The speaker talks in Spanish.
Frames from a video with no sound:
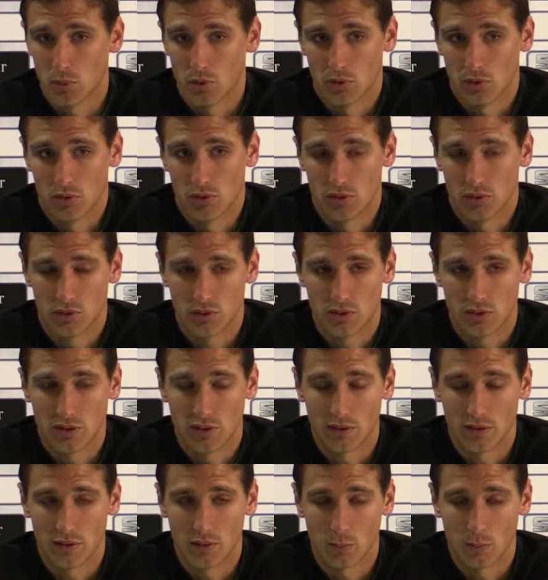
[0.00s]
Bueno,
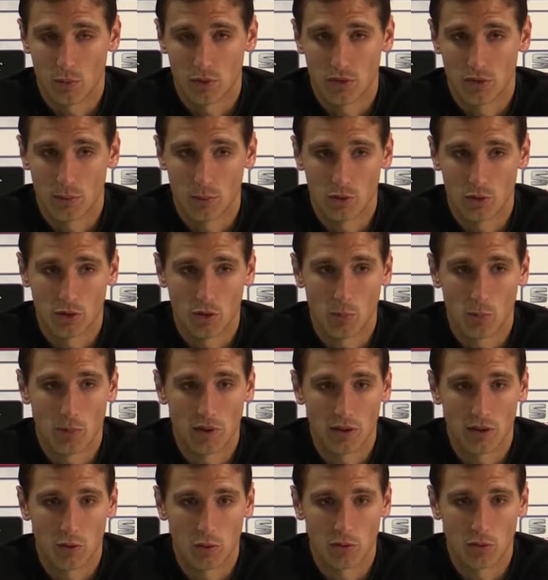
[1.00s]
hemos, hemos tenido un
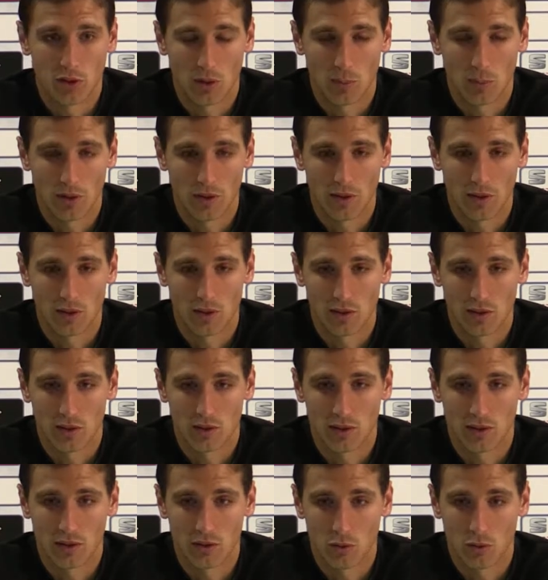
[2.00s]
partido contra Madrid que
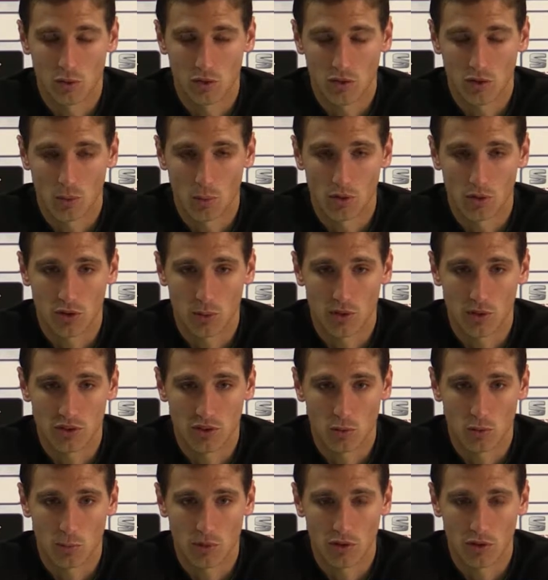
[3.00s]
todos sabemos que va a
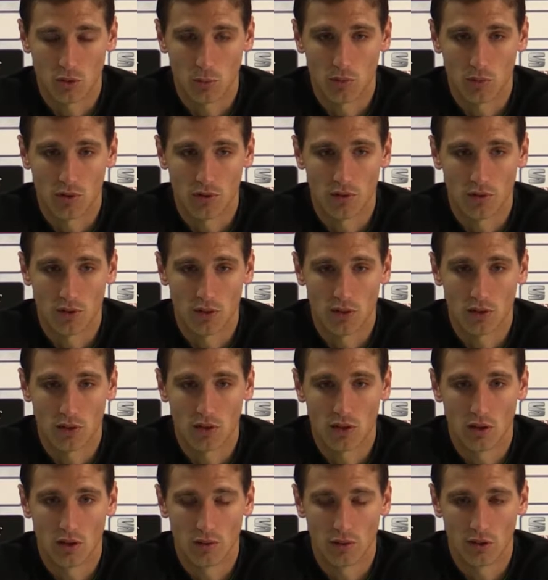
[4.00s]
ser un partido muy
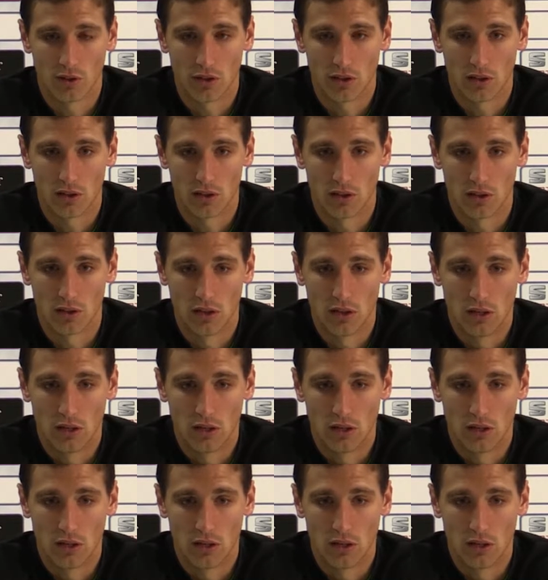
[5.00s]
difícil. Al final